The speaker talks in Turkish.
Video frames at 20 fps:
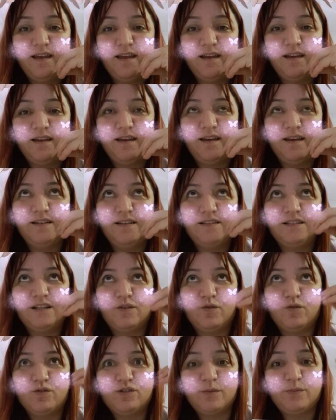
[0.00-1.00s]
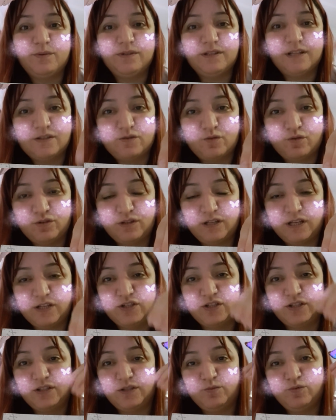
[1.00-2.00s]
e, işte o sapın nasıl ortaya
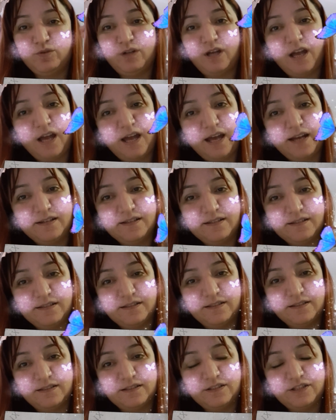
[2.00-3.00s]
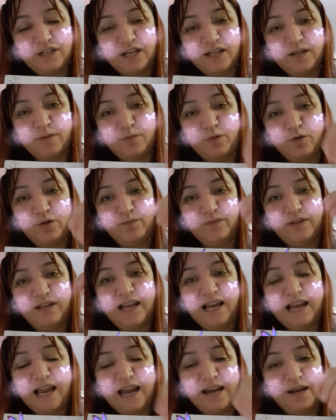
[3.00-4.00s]
çıktı bunu her şeyde bölümde
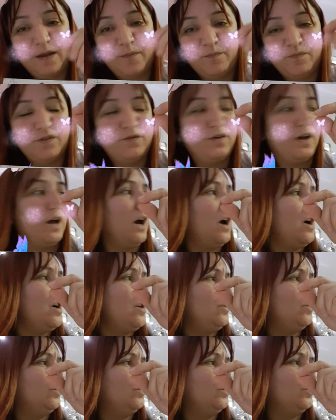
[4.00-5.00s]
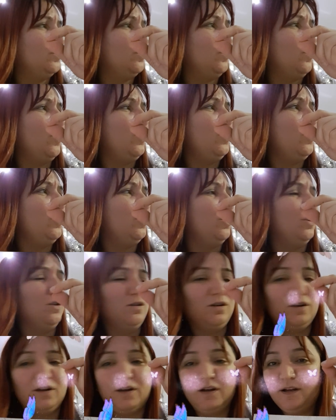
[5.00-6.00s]
neler yaptı falan.
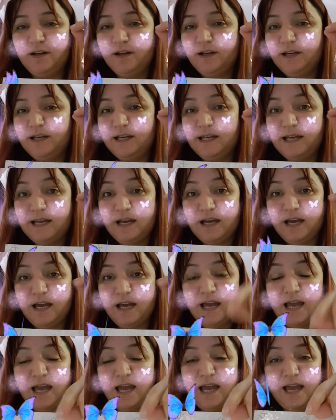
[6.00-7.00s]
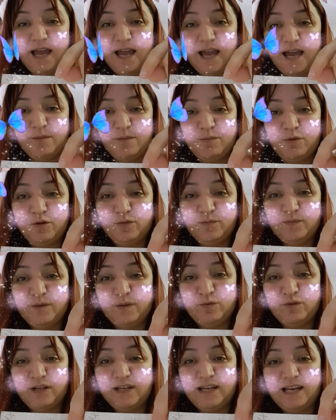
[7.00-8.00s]
Olu her
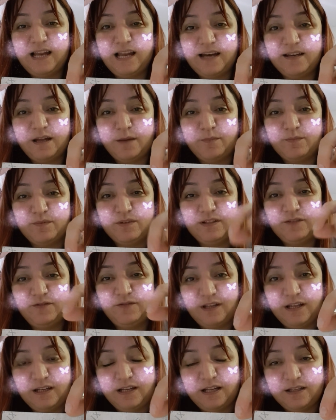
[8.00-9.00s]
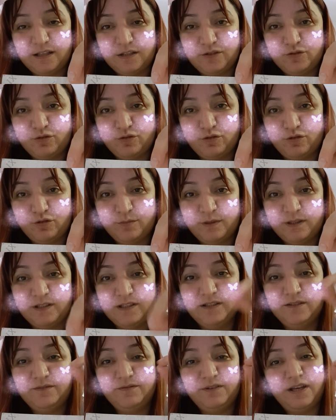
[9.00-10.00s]
bölümde buna neler yaptığını falan anlatıyor
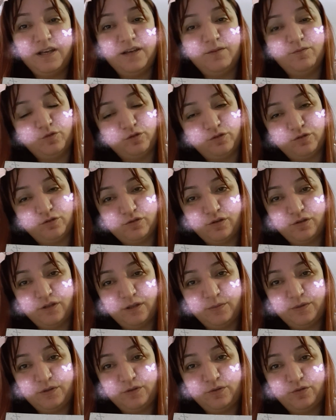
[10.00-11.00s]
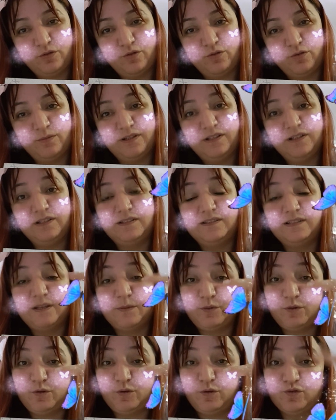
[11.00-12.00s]
olmalı ve mutlu sonla bitiyor olmalı.
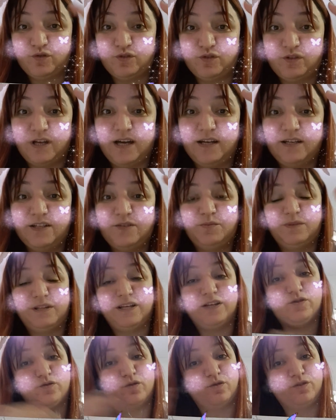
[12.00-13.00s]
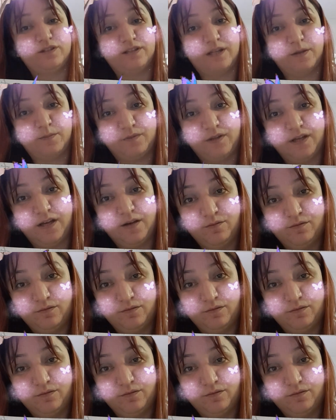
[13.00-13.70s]
Sapık konusunda hariç bir tek son kitapta